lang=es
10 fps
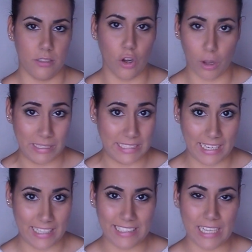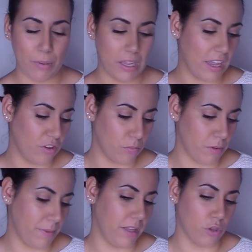los que me seguís sabéis que yo
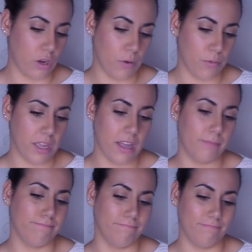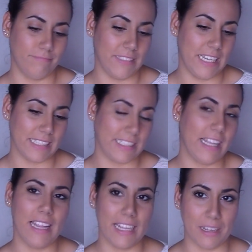me pinto las uñas mm, día
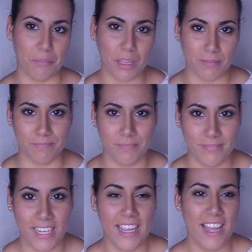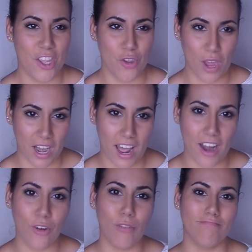sí, día también. Yo es
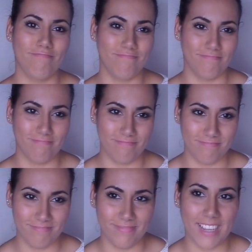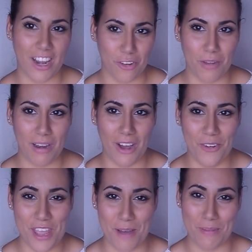raro mm, que no lleve las
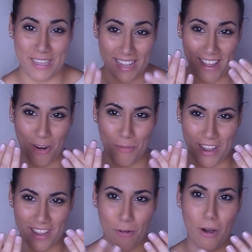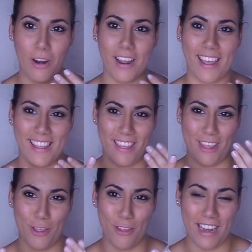uñas pintadas como las llevo ahora que he
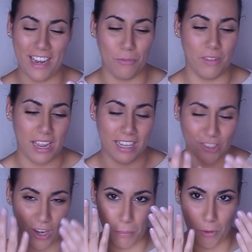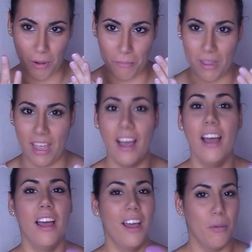decidido darles un descanso a las pobres mías.
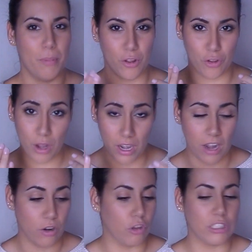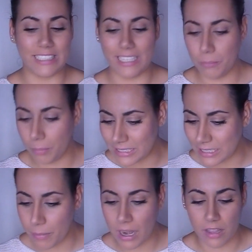Pero yo es raro, yo siempre,
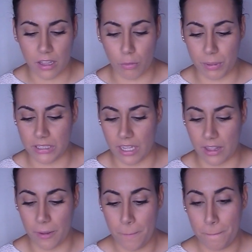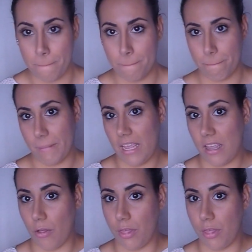siempre las llevo pintadas. Y ya os